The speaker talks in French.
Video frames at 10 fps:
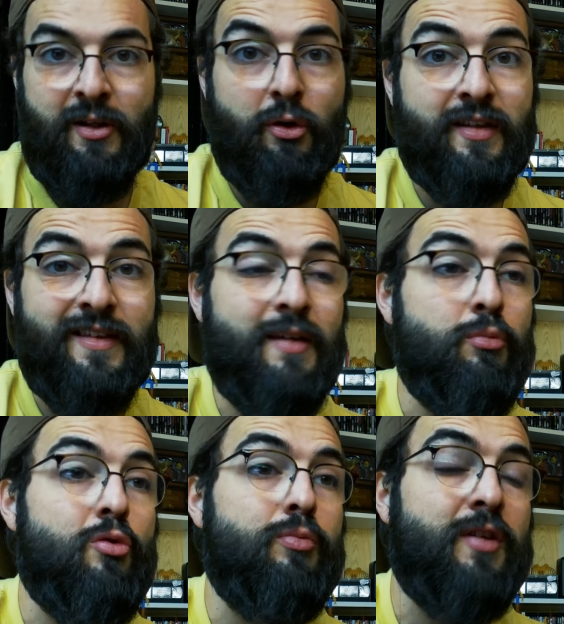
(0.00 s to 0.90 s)
mais le récit est
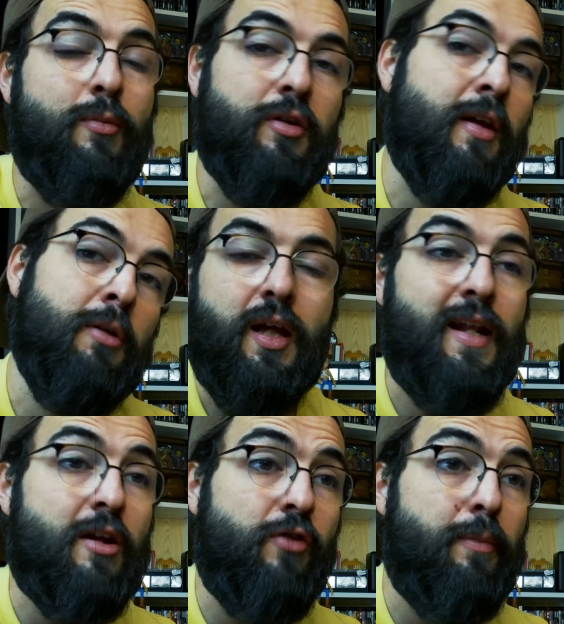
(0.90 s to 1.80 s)
beaucoup plus abordable. Et
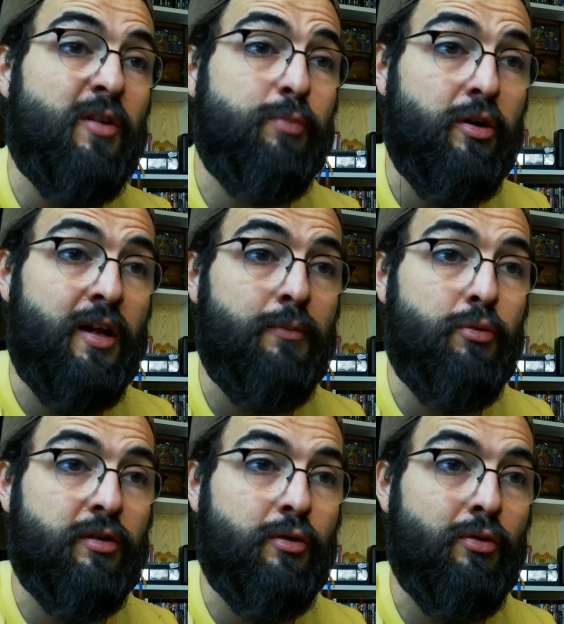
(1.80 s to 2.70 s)
là, je vais pas spoiler,
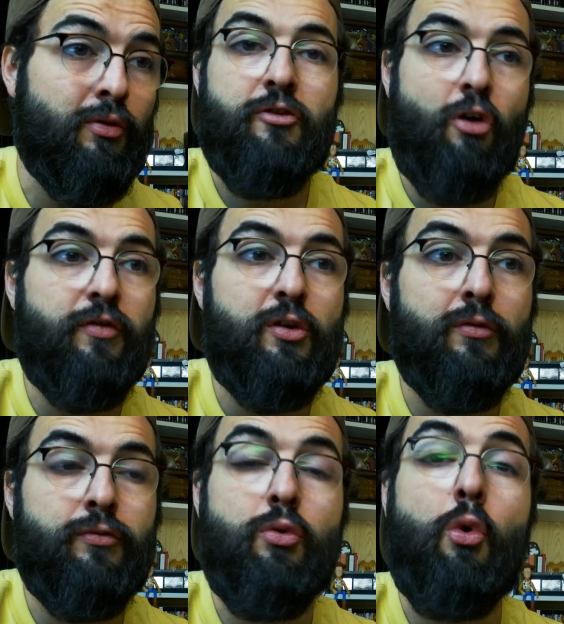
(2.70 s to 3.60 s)
puisque j'ai envie que
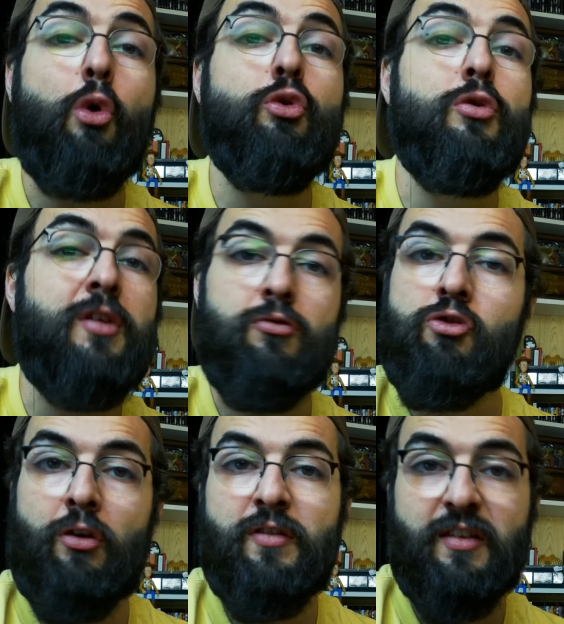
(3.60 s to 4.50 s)
vous redonniez une
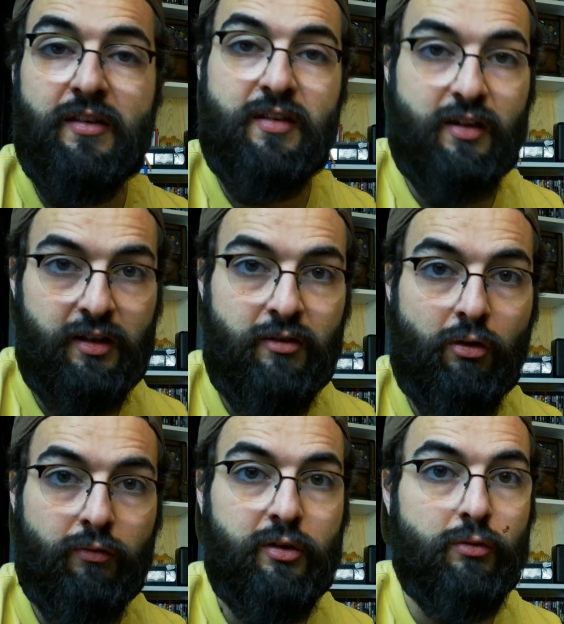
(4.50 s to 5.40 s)
chance à cette série, j'ai
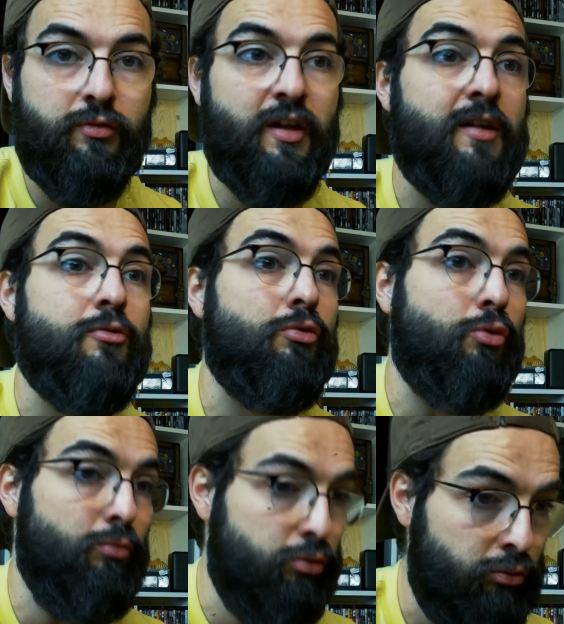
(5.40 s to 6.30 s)
envie que vous alliez
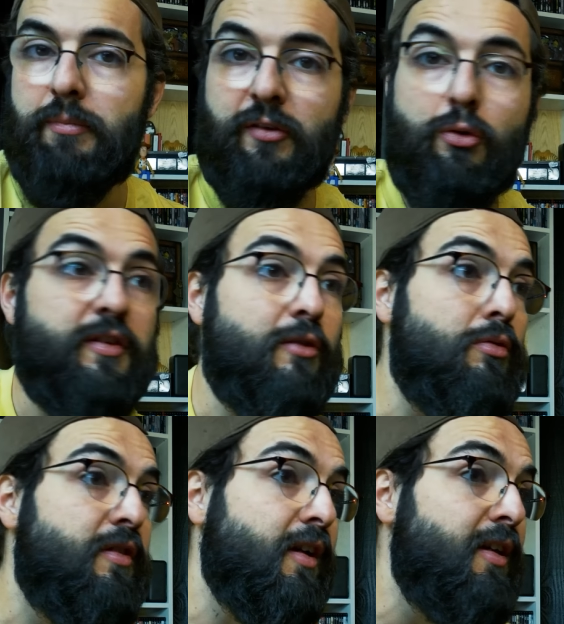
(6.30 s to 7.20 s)
jusqu'au bout, parce que c'est
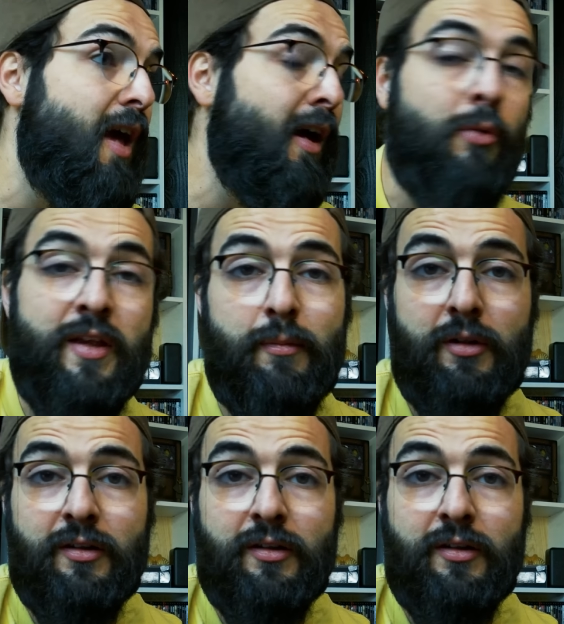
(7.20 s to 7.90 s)
une série incroyable.